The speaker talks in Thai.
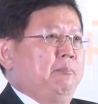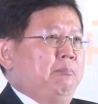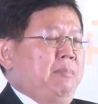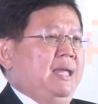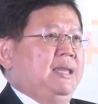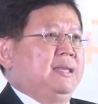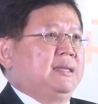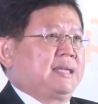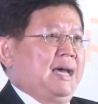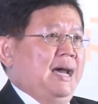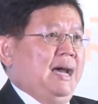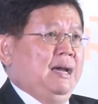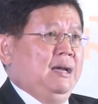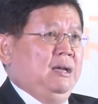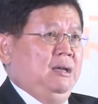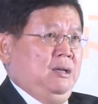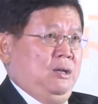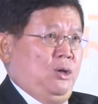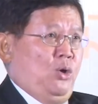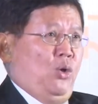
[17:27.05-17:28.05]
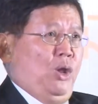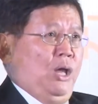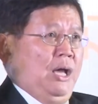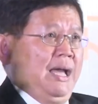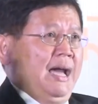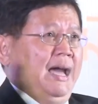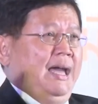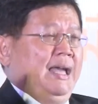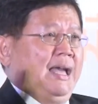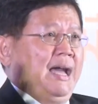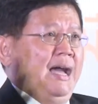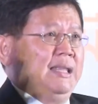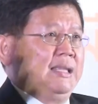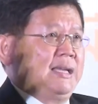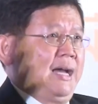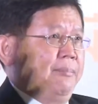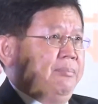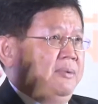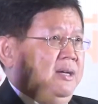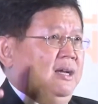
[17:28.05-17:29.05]
เป็นทั้งกลไกการ
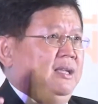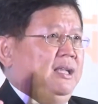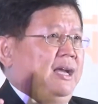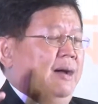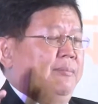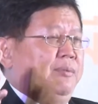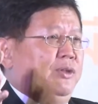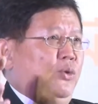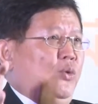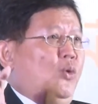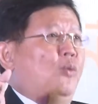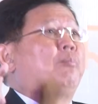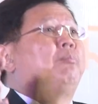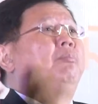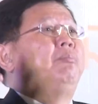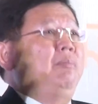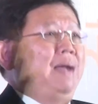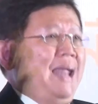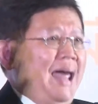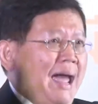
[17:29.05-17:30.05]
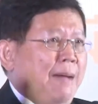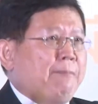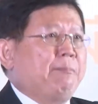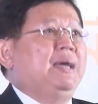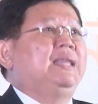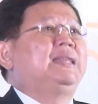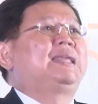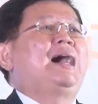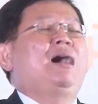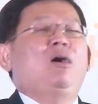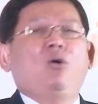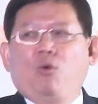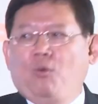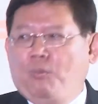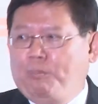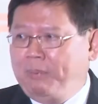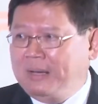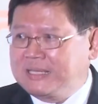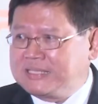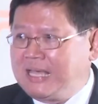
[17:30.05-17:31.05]
ขับเคลื่อนการปฏิรูป และเป็นทั้ง
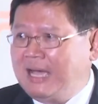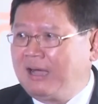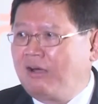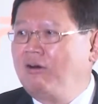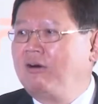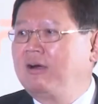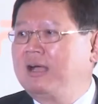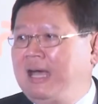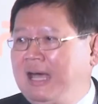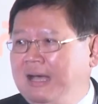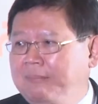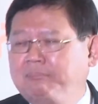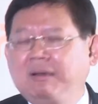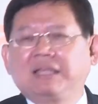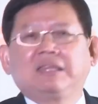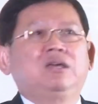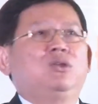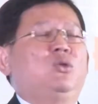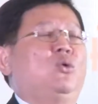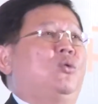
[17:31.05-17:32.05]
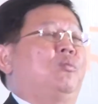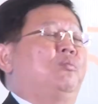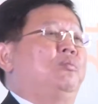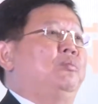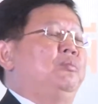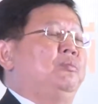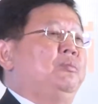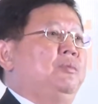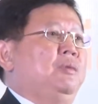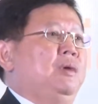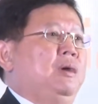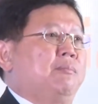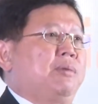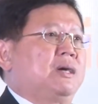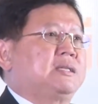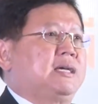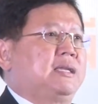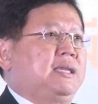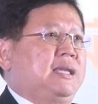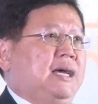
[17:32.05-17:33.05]
อุปสรรคของการปฏิรูป เพ
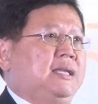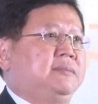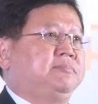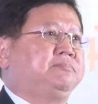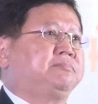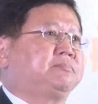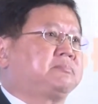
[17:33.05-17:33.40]
ราะฉะนั้น